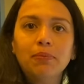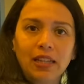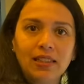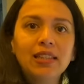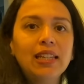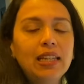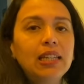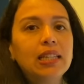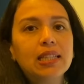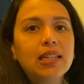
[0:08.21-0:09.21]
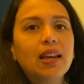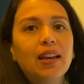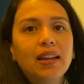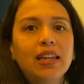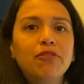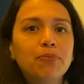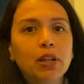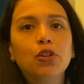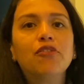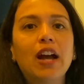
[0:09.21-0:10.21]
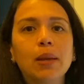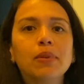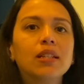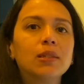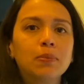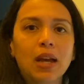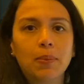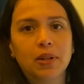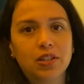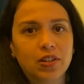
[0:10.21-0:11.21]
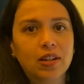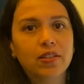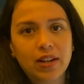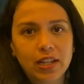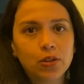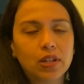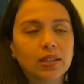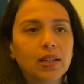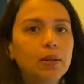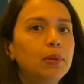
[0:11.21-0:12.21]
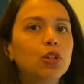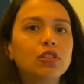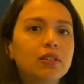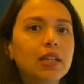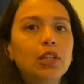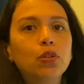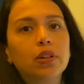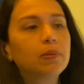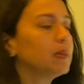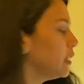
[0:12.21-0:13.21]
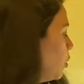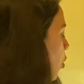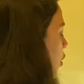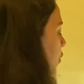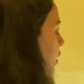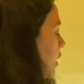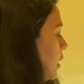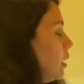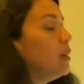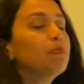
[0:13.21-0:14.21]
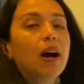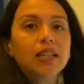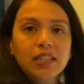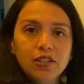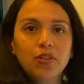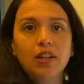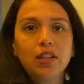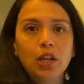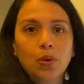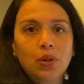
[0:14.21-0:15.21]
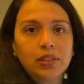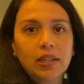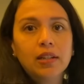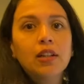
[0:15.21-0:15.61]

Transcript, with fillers: इतनी इजी है कि बिल्कुल फाइव मिनट्स में आपका श्रीखंड रेडी हो जाता है बिकॉज ग्रीक योगर्ट में से ऑलरेडी पानी स्ट्रेन किया हुआ था